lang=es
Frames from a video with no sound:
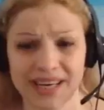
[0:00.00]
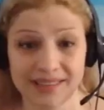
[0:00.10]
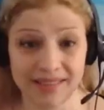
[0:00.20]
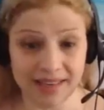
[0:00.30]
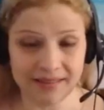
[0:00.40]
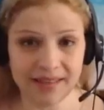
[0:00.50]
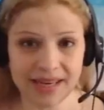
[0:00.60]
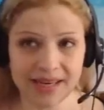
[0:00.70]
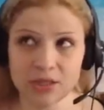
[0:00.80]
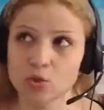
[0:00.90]

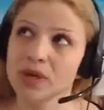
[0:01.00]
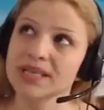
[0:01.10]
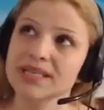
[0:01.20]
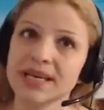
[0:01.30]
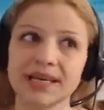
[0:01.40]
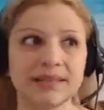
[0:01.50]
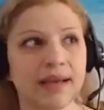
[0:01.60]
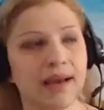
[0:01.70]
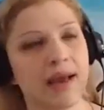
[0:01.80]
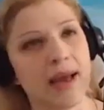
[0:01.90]
característica que suele ser
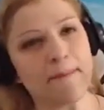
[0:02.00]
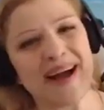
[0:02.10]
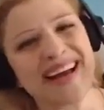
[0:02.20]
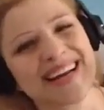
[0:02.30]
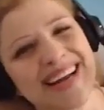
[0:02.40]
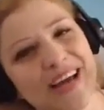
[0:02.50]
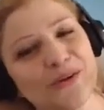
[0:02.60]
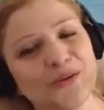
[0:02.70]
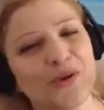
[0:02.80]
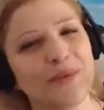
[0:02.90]
este, más
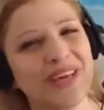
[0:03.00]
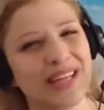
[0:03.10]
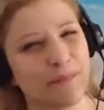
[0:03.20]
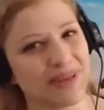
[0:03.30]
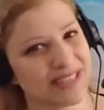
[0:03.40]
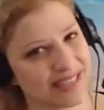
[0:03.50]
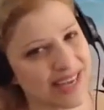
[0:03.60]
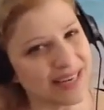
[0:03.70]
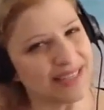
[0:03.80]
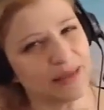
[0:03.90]
raro todavía de
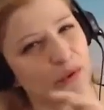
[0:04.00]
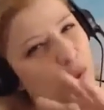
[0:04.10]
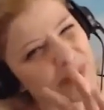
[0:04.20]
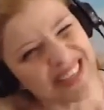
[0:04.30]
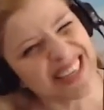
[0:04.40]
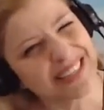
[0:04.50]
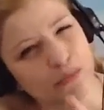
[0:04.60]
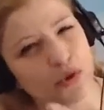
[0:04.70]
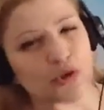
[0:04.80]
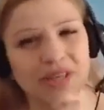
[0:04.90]
pensar si vos no pensaste
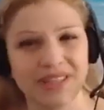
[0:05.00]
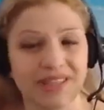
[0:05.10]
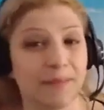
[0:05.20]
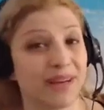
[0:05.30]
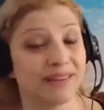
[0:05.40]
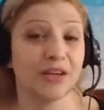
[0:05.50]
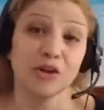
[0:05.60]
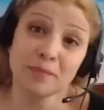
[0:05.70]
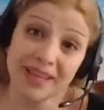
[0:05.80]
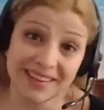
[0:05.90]
mucho en este tema
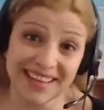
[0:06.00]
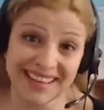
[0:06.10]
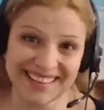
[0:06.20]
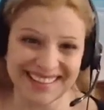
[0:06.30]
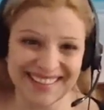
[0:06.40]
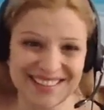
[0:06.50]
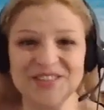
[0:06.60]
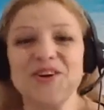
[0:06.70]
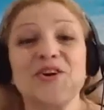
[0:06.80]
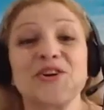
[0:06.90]
anteriormente,
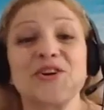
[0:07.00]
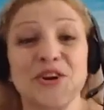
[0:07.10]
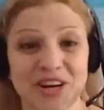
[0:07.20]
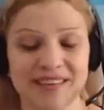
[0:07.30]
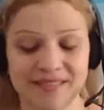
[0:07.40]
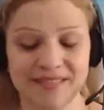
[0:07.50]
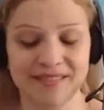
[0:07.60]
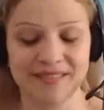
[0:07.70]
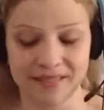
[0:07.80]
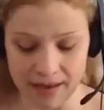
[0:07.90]
si no lo
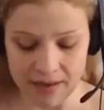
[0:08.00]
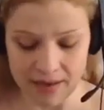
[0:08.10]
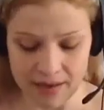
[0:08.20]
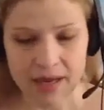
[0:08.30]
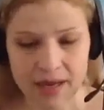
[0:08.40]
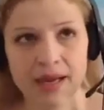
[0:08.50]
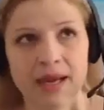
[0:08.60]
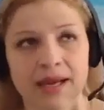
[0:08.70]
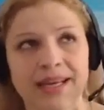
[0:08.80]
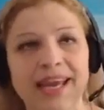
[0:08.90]
recorriste?
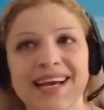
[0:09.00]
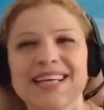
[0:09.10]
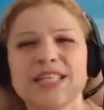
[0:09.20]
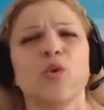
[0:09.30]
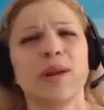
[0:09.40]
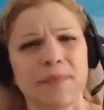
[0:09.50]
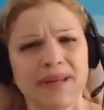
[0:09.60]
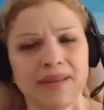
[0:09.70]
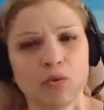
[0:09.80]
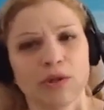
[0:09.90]
Que
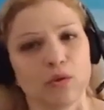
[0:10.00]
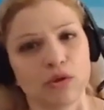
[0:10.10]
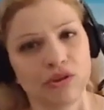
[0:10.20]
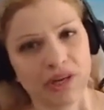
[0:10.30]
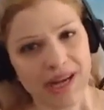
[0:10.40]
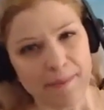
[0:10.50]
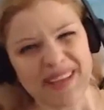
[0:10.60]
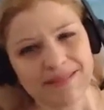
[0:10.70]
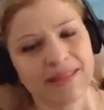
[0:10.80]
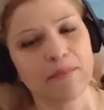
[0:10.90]
casualmente cuando uno
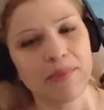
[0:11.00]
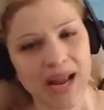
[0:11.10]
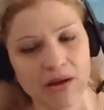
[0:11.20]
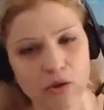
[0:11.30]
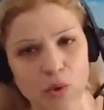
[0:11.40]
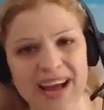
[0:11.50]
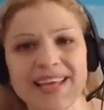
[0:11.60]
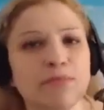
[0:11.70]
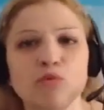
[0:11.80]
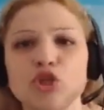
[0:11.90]
tiene la mente en
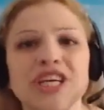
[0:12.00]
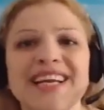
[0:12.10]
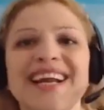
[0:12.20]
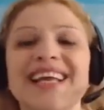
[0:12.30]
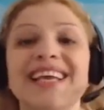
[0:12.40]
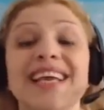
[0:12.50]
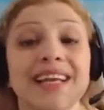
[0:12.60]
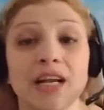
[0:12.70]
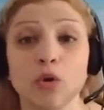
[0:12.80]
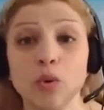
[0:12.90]
blanco hay mucha
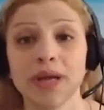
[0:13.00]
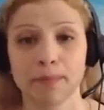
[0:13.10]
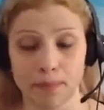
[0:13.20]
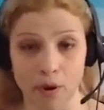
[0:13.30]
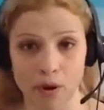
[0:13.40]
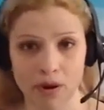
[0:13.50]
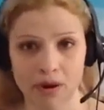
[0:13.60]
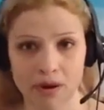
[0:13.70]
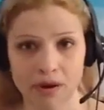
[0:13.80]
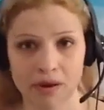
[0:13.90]
energía en el
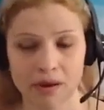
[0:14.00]
cuerpo.